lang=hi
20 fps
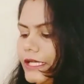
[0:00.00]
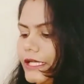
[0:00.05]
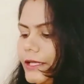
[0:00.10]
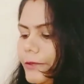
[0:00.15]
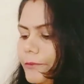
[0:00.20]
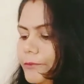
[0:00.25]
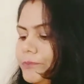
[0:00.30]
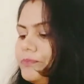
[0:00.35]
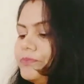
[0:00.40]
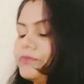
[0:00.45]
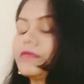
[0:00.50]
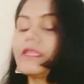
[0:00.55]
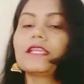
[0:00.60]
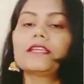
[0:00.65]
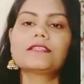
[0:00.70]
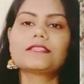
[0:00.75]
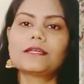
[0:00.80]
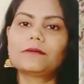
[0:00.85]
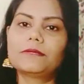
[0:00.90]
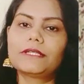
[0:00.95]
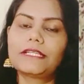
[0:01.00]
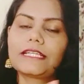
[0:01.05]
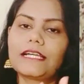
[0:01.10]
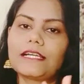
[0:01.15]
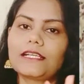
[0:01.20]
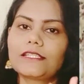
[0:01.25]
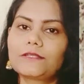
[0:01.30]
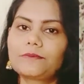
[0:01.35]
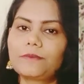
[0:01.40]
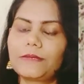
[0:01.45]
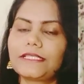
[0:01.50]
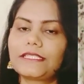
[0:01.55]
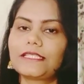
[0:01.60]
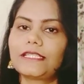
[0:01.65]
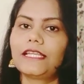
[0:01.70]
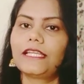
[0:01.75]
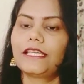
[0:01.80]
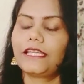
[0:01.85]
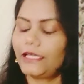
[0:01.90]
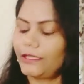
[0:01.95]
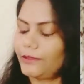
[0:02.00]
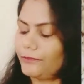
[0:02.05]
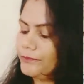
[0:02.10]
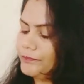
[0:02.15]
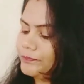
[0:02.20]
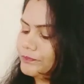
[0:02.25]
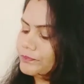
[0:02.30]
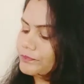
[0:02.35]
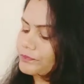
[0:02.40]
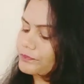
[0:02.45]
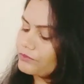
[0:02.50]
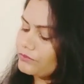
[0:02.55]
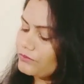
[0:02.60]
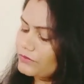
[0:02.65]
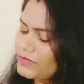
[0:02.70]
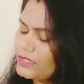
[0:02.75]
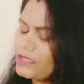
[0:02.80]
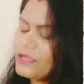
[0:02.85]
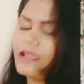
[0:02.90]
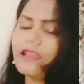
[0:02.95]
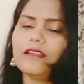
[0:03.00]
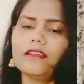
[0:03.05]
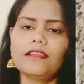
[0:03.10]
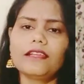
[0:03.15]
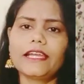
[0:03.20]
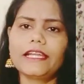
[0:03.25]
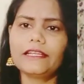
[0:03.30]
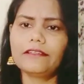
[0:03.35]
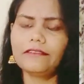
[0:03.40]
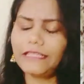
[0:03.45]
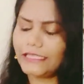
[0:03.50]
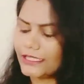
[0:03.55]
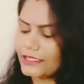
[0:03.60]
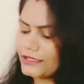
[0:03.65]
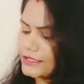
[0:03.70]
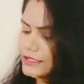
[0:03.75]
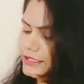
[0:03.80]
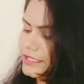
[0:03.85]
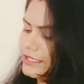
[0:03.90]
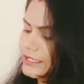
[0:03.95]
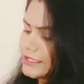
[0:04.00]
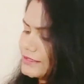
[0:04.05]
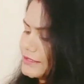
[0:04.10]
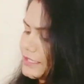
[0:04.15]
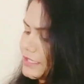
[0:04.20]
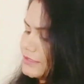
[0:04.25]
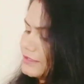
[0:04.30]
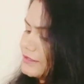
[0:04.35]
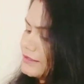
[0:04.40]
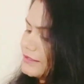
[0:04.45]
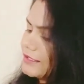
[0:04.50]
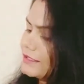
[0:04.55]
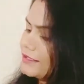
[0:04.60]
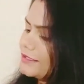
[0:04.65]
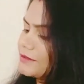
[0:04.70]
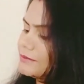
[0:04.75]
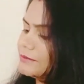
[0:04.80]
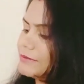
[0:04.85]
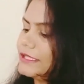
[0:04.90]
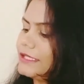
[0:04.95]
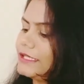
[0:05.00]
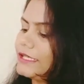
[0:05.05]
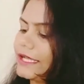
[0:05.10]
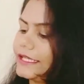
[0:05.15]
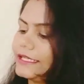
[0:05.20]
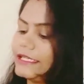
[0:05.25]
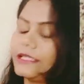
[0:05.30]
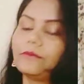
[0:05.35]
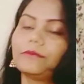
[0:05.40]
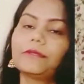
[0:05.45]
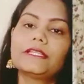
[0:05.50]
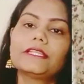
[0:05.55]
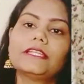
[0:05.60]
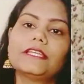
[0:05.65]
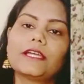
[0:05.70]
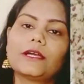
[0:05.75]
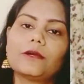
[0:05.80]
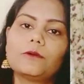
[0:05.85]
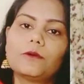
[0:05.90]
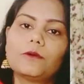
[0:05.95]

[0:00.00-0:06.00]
है समर का स्पेशल है लाइट वेट आती है साथ ही साथ इसमें लाइनिंग भी दिया हुआ